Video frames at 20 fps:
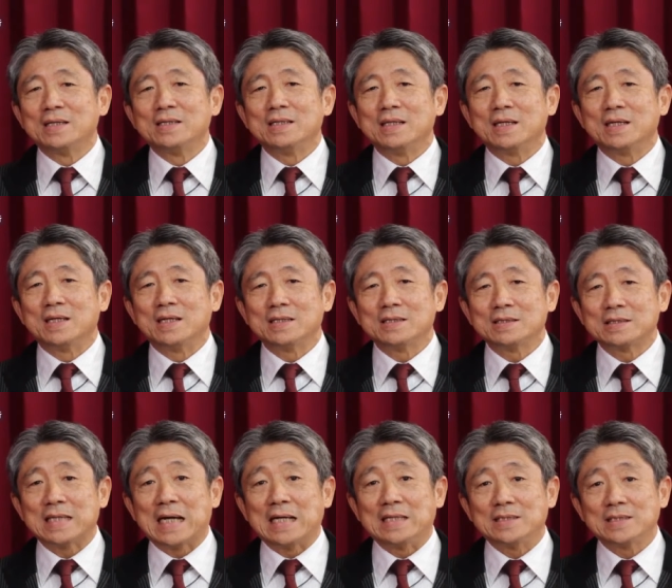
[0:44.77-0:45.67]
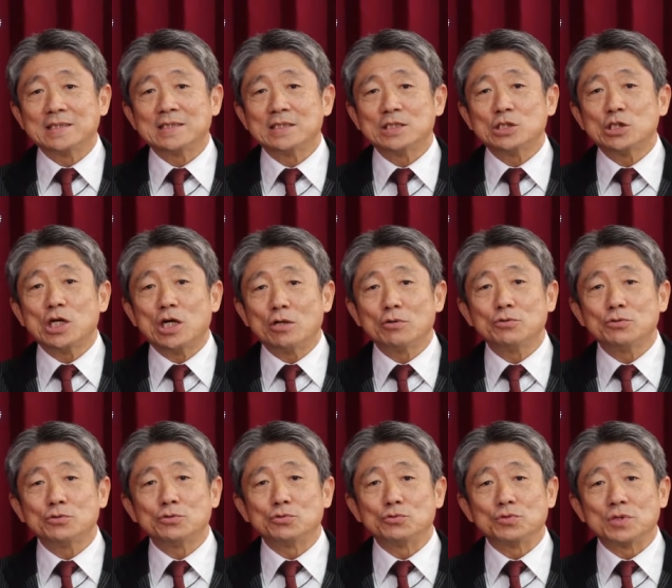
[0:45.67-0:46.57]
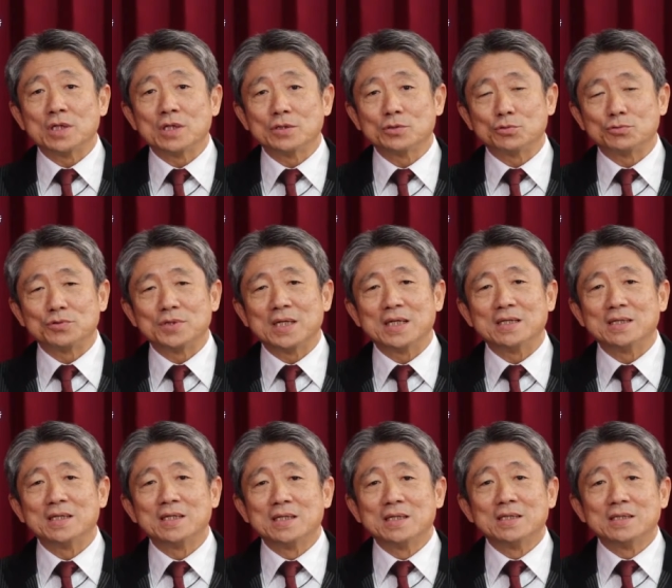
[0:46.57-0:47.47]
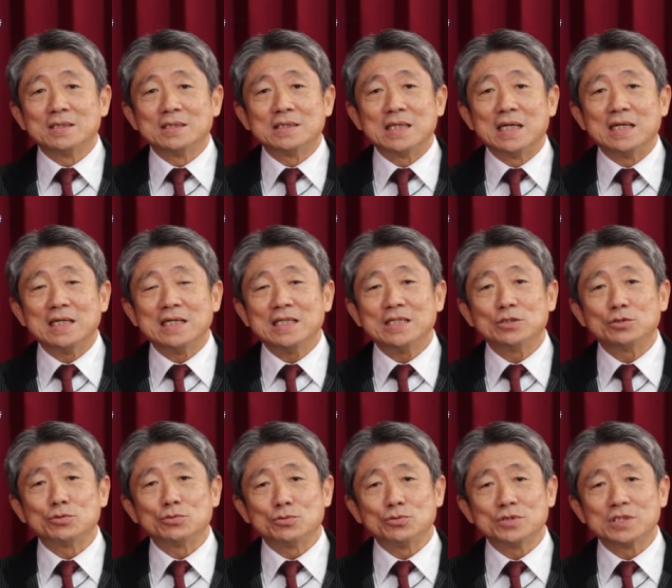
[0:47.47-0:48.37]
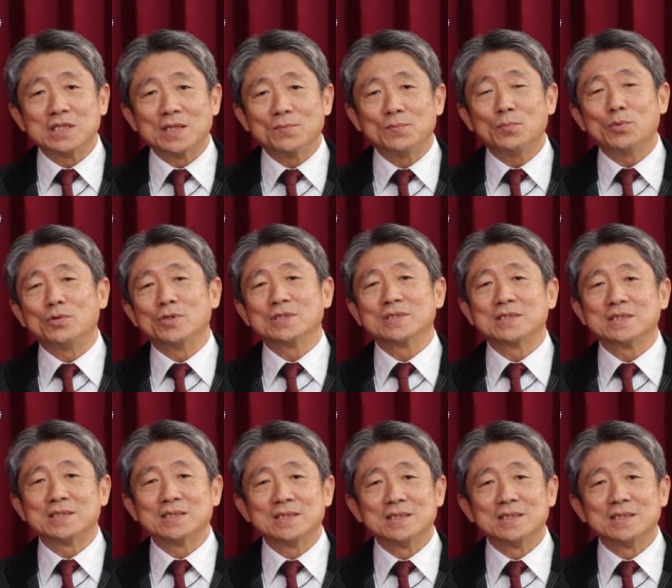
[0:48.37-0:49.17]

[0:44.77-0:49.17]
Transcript: 的展示教育组的主任陈立淑陈博士。